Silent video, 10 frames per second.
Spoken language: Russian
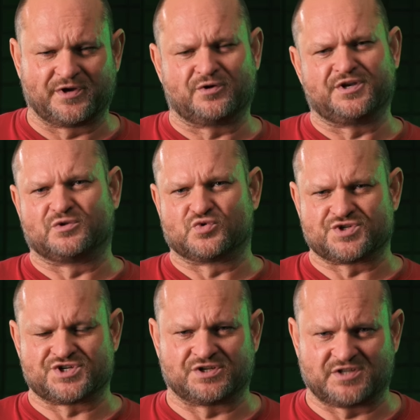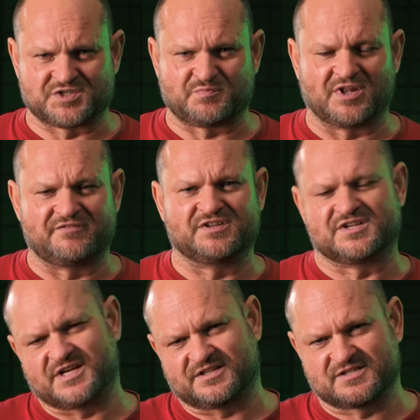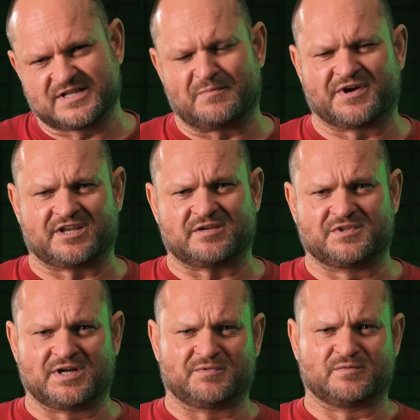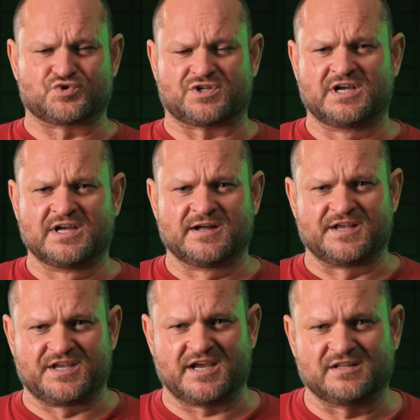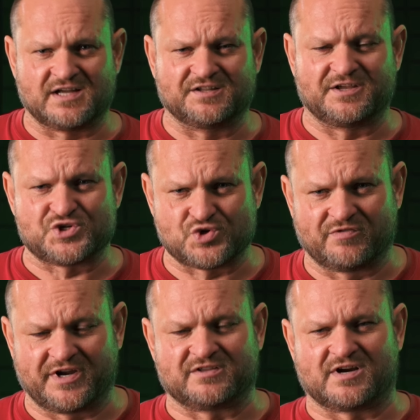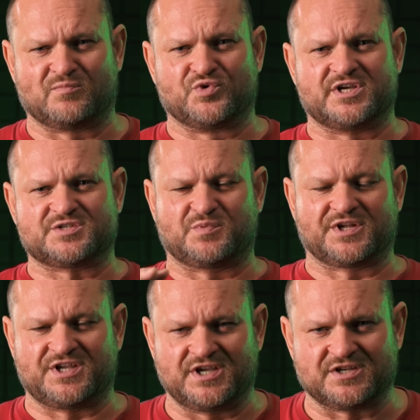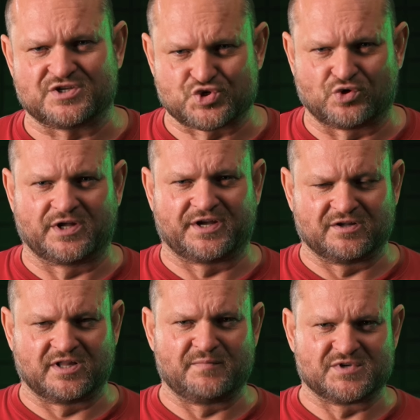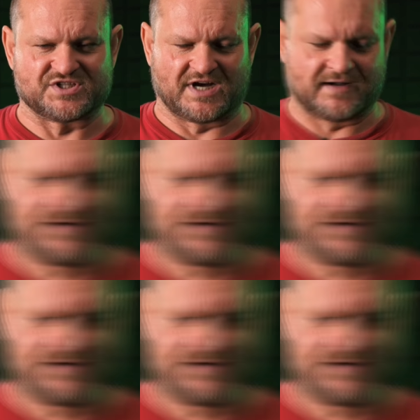Я говорю, нет, дружище, три с половиной за этот взломок я тебе дам, потому что ей надо еще варить раму. Есть плохие, тяжелые, гнилые места.